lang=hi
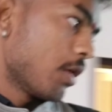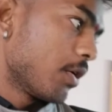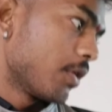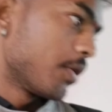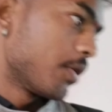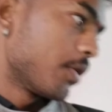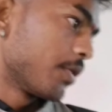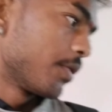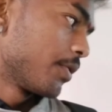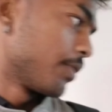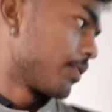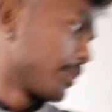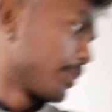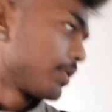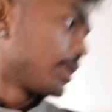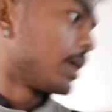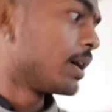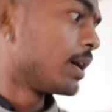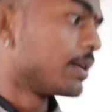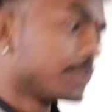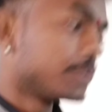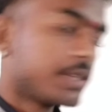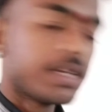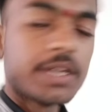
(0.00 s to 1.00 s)
और
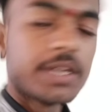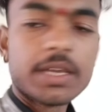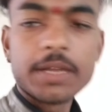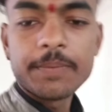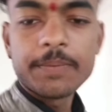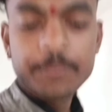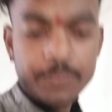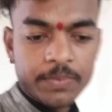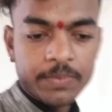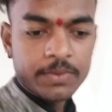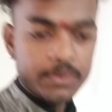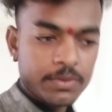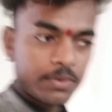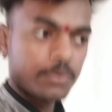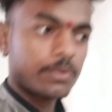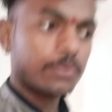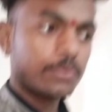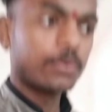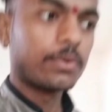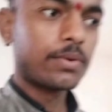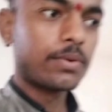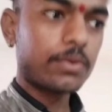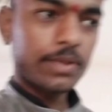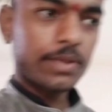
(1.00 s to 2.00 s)
हाँ ठीक है
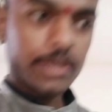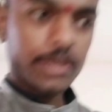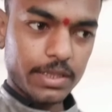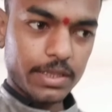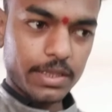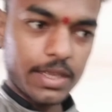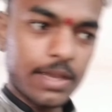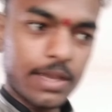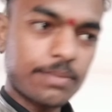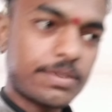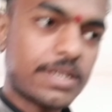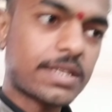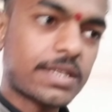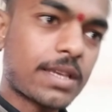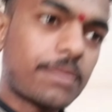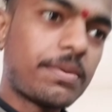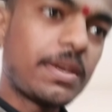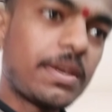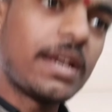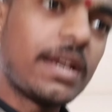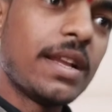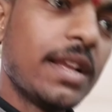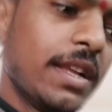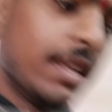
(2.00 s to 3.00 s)
तो देखते हैं अब जैसा
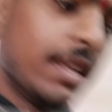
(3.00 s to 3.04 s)
भी है